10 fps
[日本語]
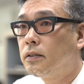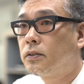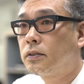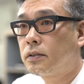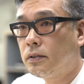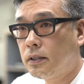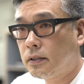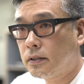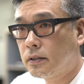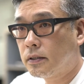そうで
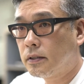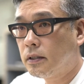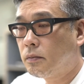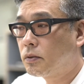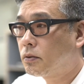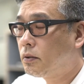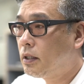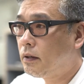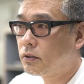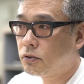す。でもそれ
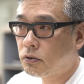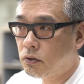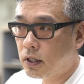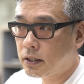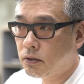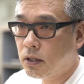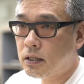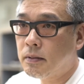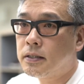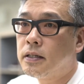では裾野が広が
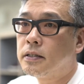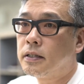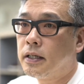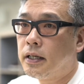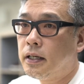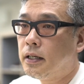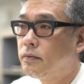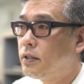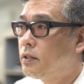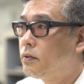りませんしね、うん、
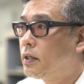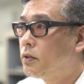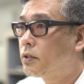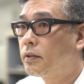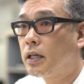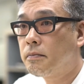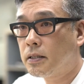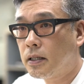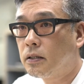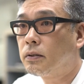フィールドは大きくなりま
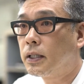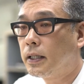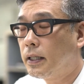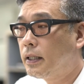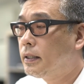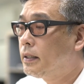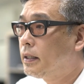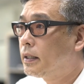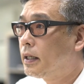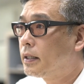せんのでね、
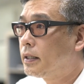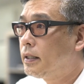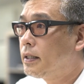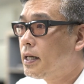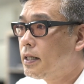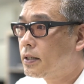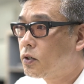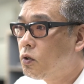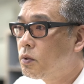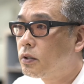やはりいかに
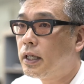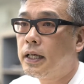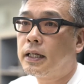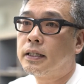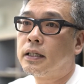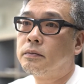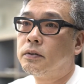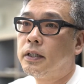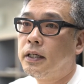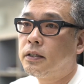興味のない方に
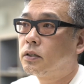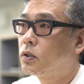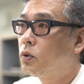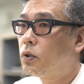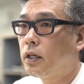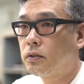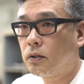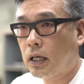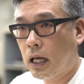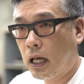もね、届けるの
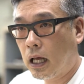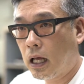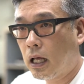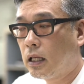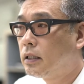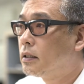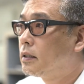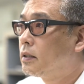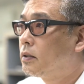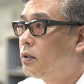か。うん
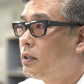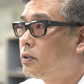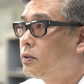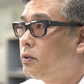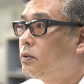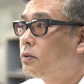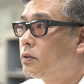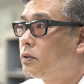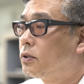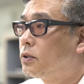これすご
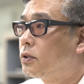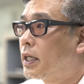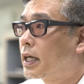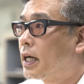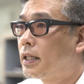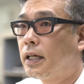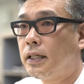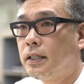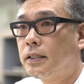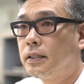く重要な課
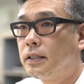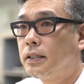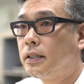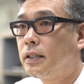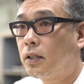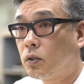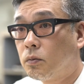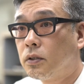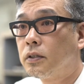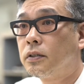題だと
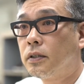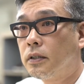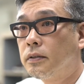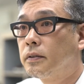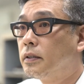思うんですよ。